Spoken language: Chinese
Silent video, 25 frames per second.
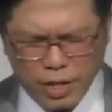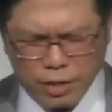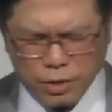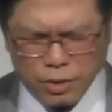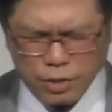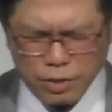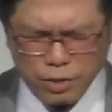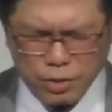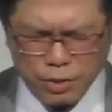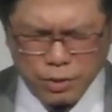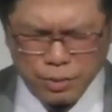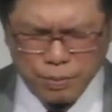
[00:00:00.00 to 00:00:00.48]

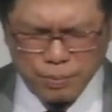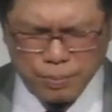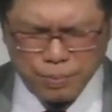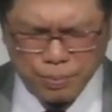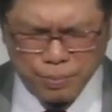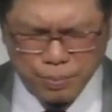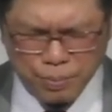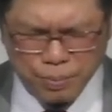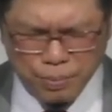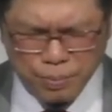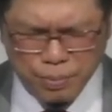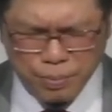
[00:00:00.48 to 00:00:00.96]
也感
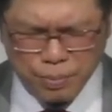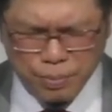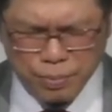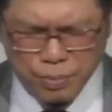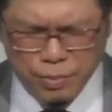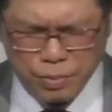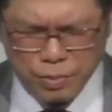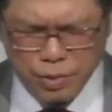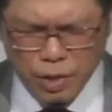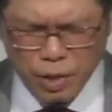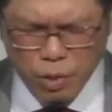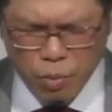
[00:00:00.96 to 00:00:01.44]
谢你
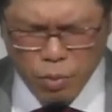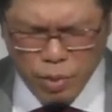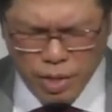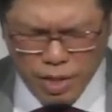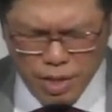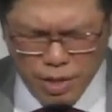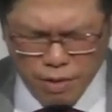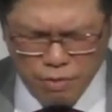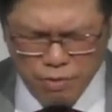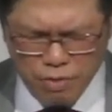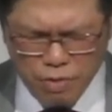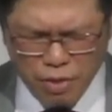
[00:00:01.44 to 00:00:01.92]
呢，与我
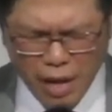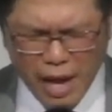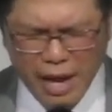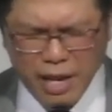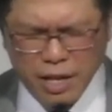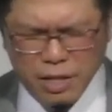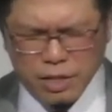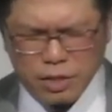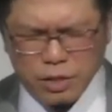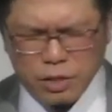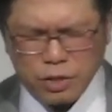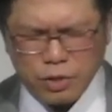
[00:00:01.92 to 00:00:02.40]
们同
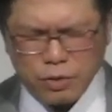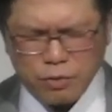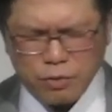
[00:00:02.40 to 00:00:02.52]
在。